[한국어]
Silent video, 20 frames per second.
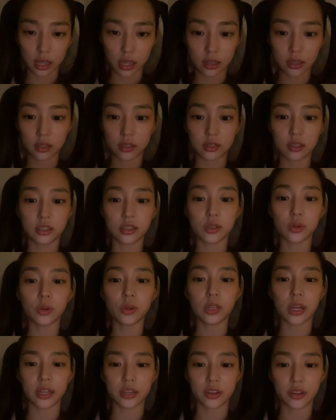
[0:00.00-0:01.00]
일단
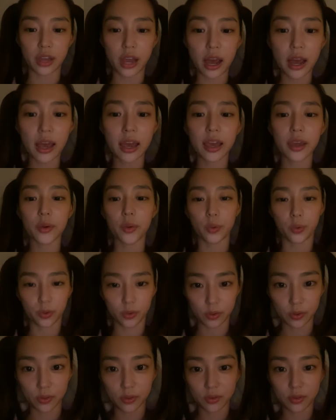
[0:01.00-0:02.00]
들고 다녀야 해요.